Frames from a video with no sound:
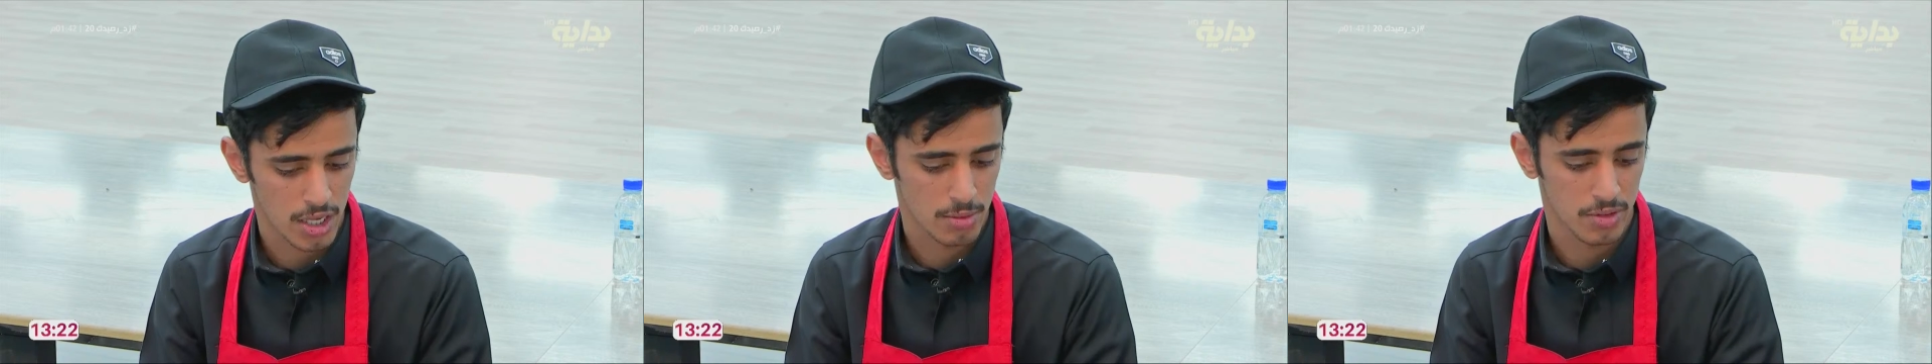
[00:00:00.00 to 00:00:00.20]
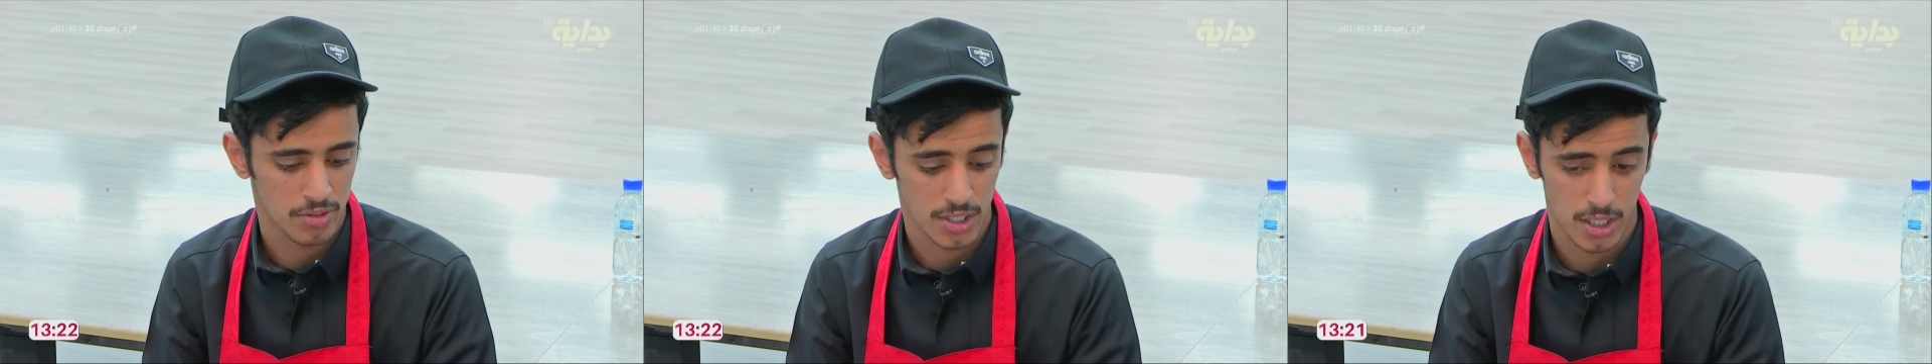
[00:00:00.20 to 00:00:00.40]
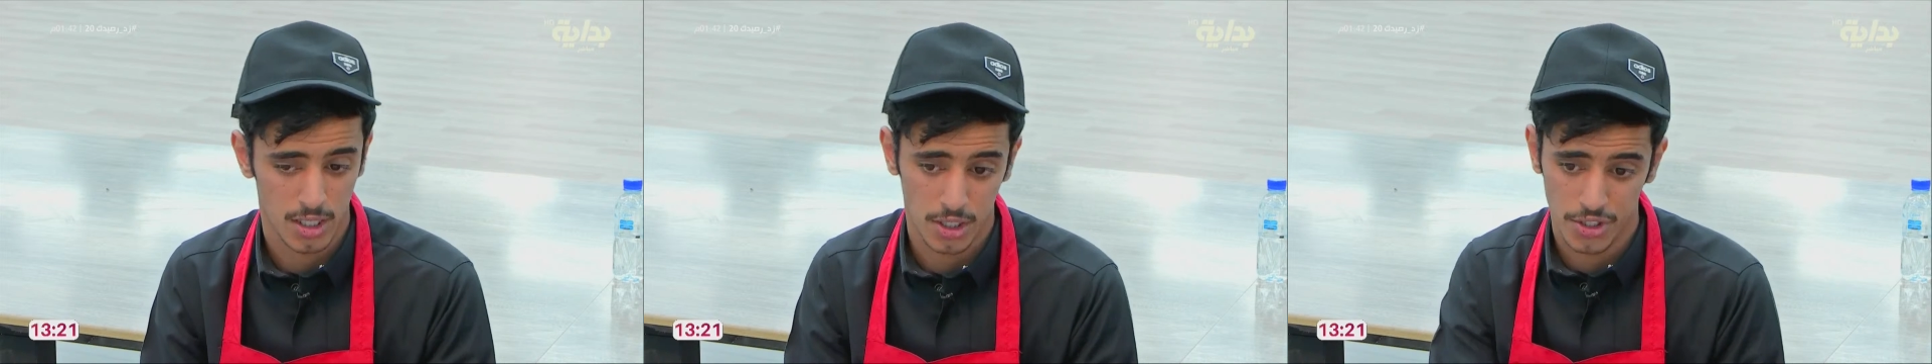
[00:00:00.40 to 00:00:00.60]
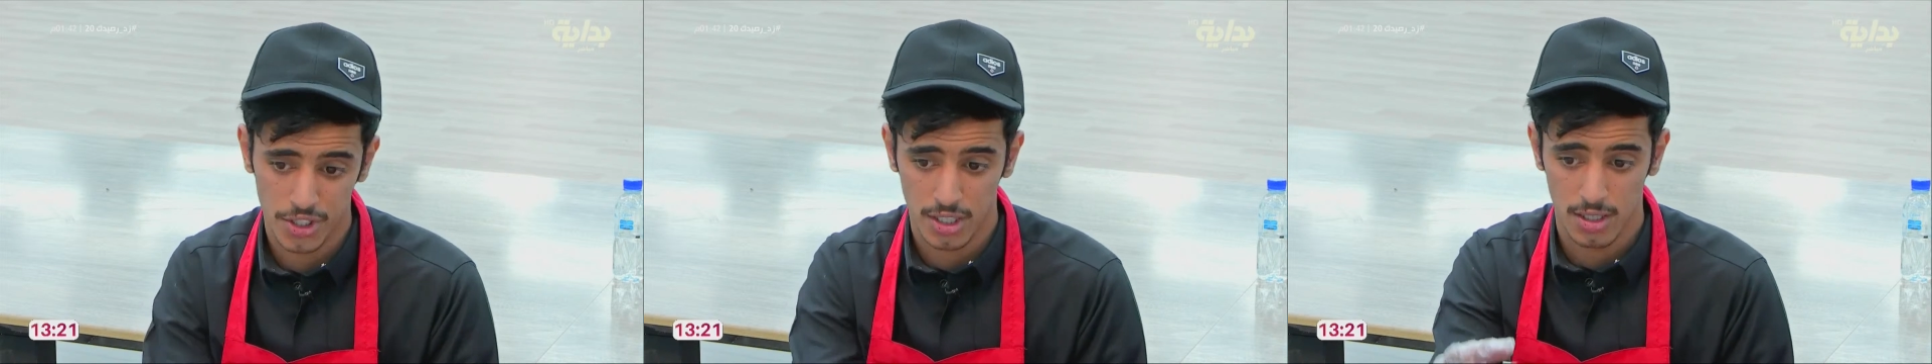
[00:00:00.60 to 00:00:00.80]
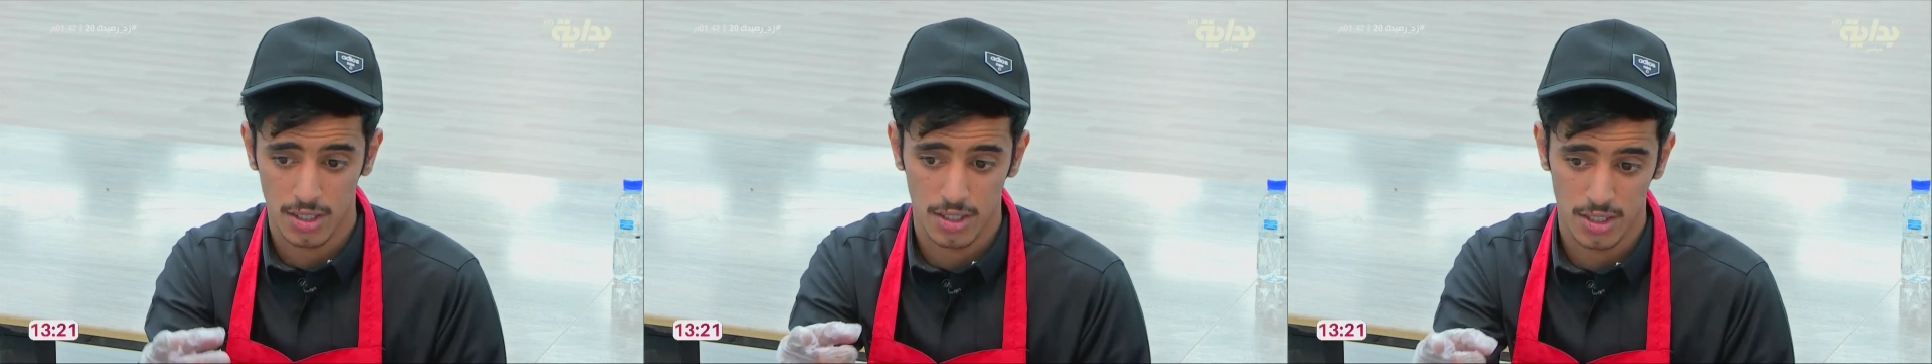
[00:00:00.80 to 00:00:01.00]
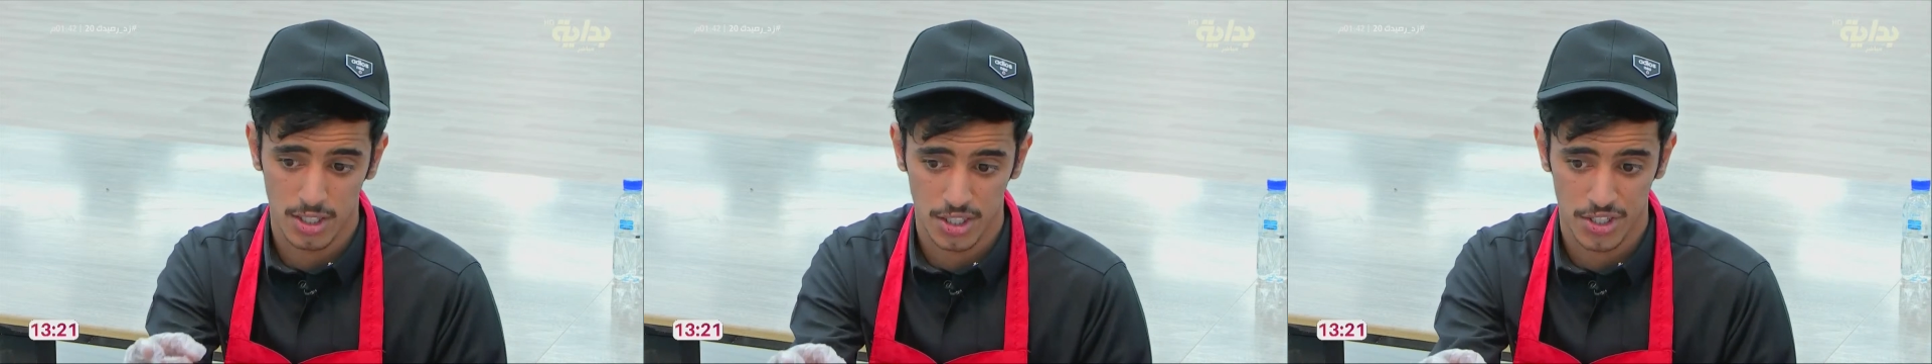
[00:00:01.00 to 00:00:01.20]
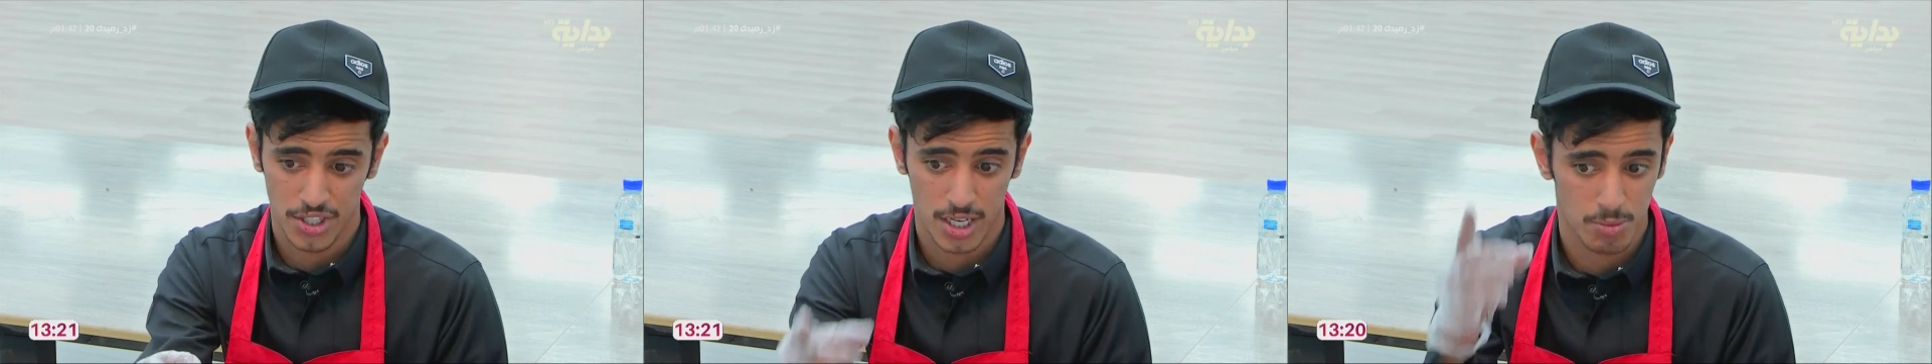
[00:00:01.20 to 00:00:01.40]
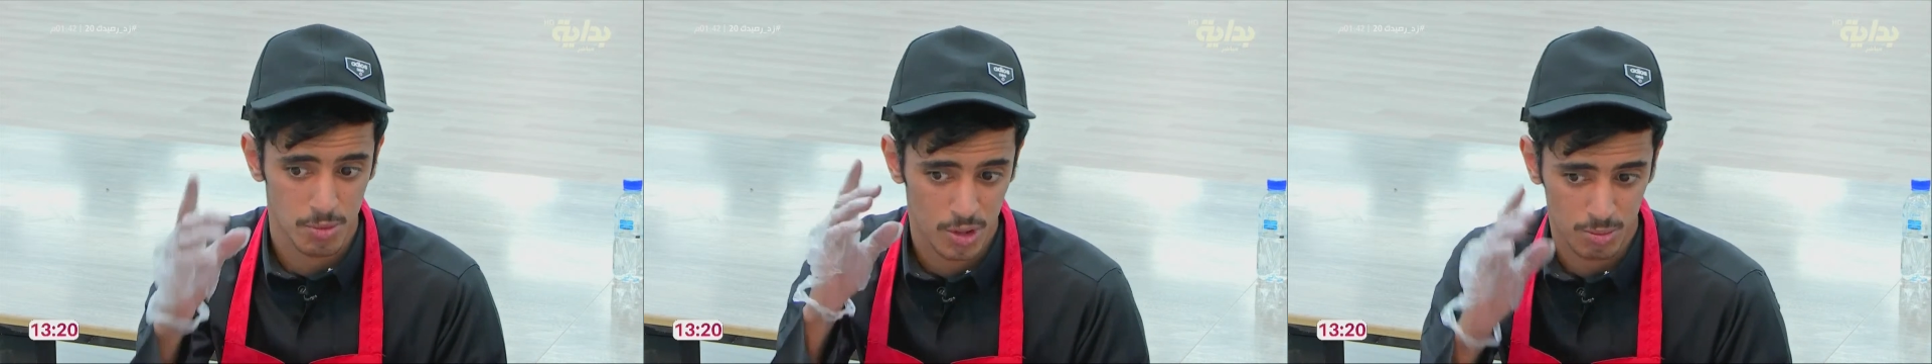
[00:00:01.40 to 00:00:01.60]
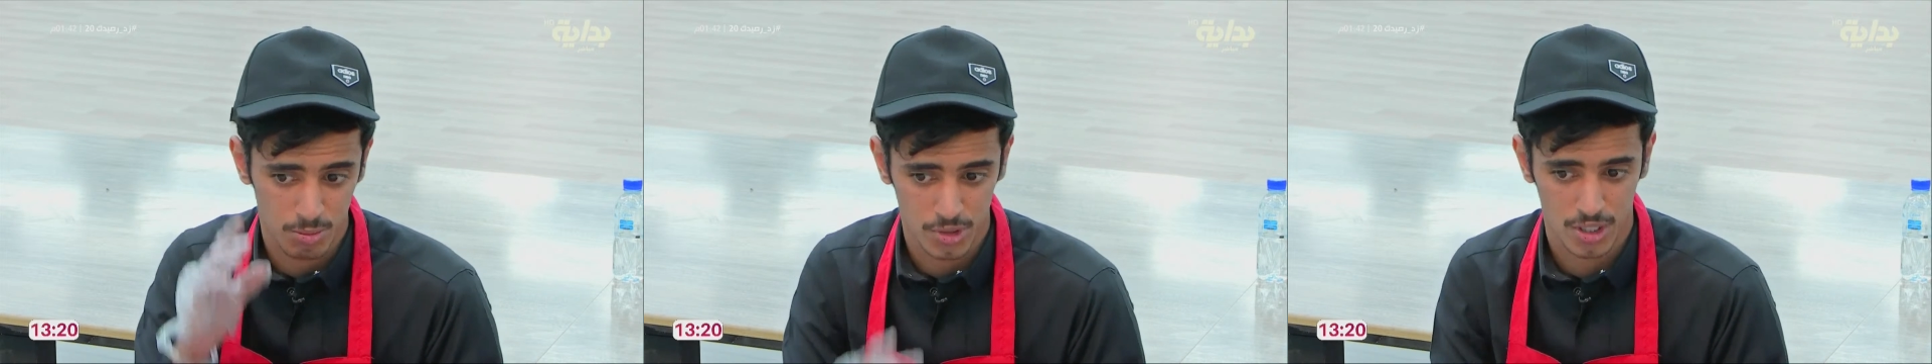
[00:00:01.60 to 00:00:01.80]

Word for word: اني ما افتح فقدتها احترام لامي